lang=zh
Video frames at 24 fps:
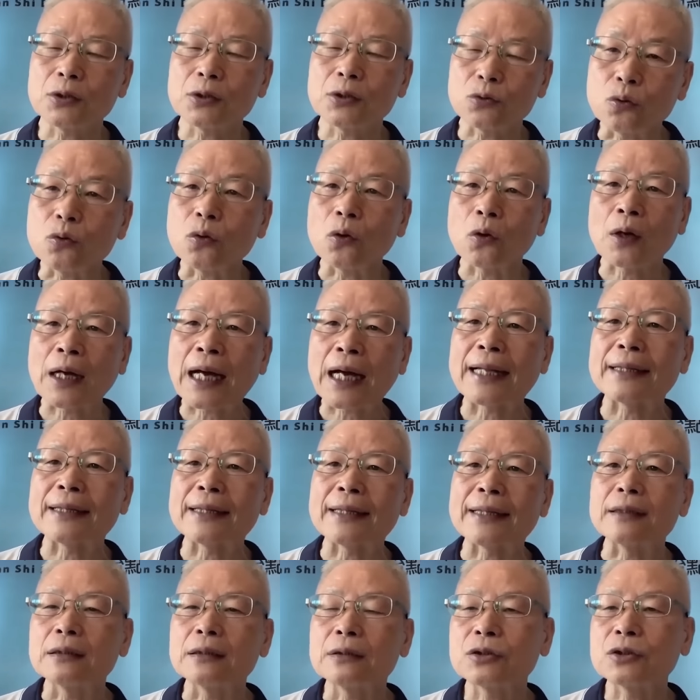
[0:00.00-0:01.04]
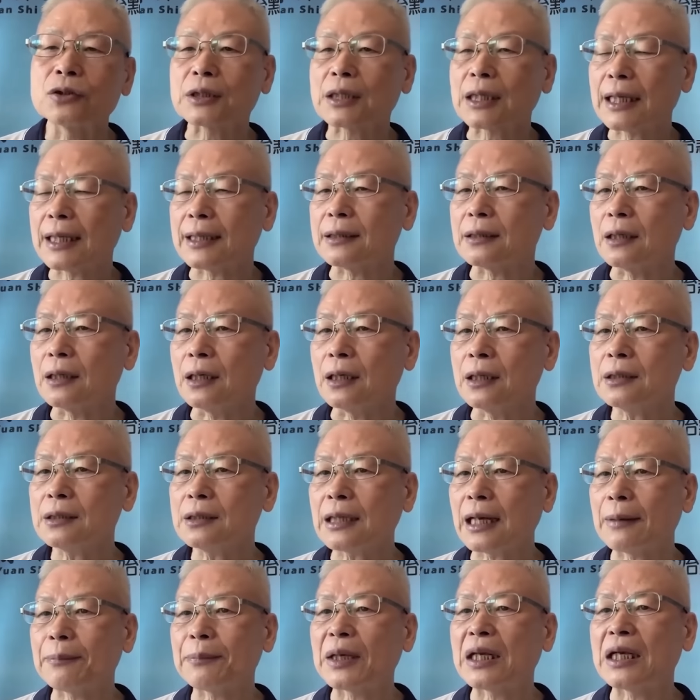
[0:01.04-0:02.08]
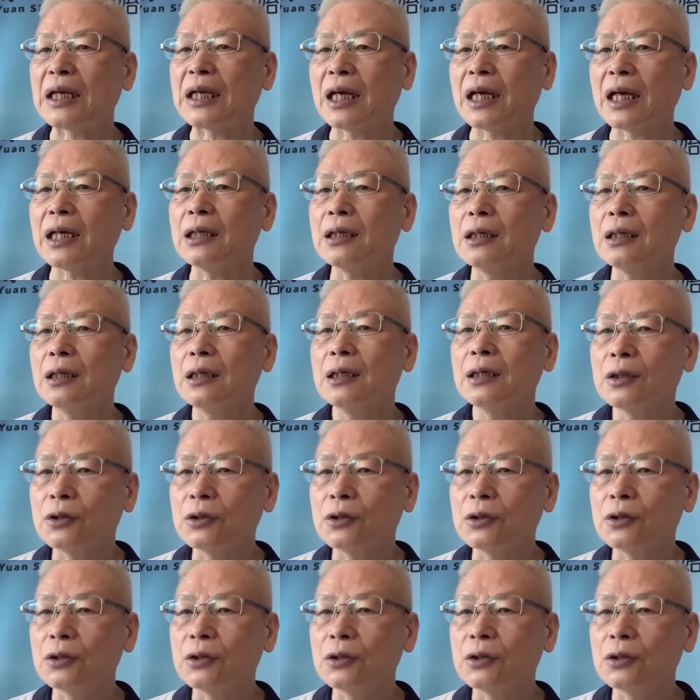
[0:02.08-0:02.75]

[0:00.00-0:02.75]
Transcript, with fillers: 那如果看就是看，哎，大便黑，